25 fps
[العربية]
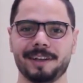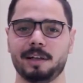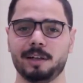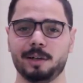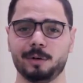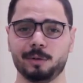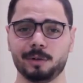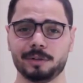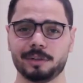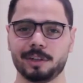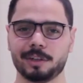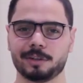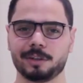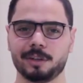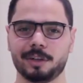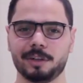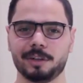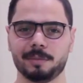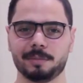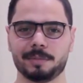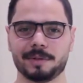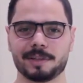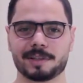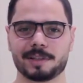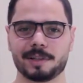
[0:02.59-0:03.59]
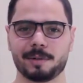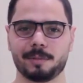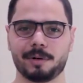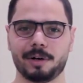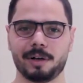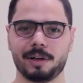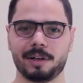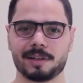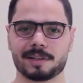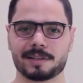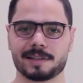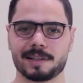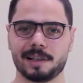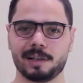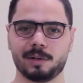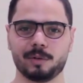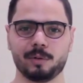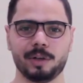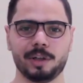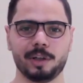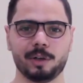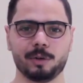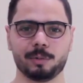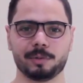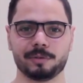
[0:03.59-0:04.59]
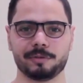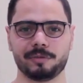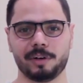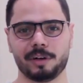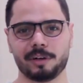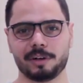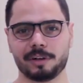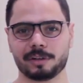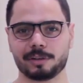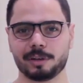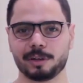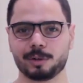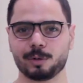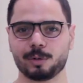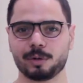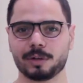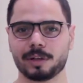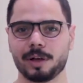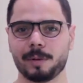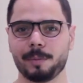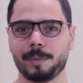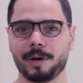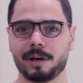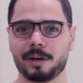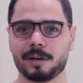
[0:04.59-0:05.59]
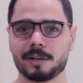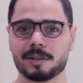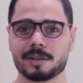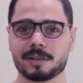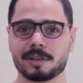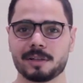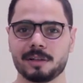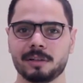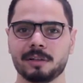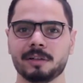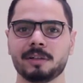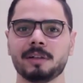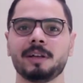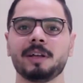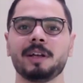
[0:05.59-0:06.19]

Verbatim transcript: لو انت طالب لسه مخلص ثانويه وبتفكر تدخل جامعه خاصه